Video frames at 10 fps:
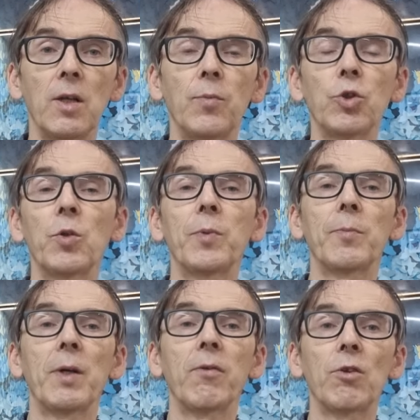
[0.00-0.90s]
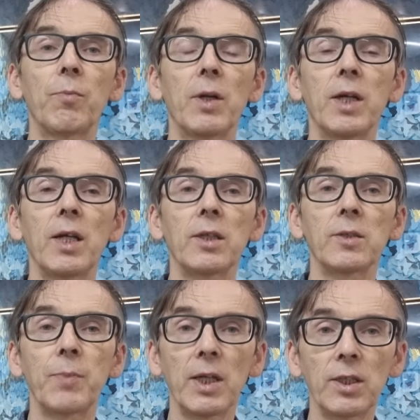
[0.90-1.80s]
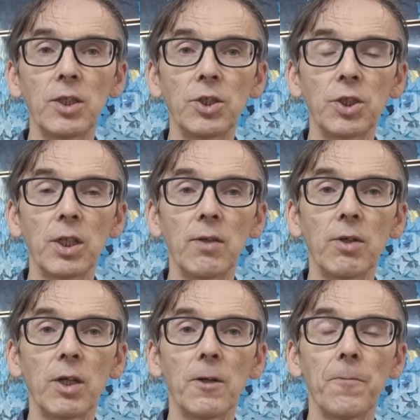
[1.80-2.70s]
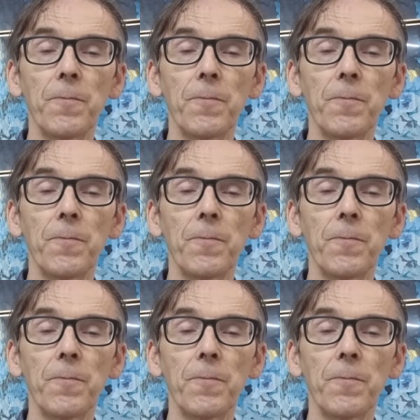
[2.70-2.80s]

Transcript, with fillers: Петр проповедовал, покаялось пять тысяч человек.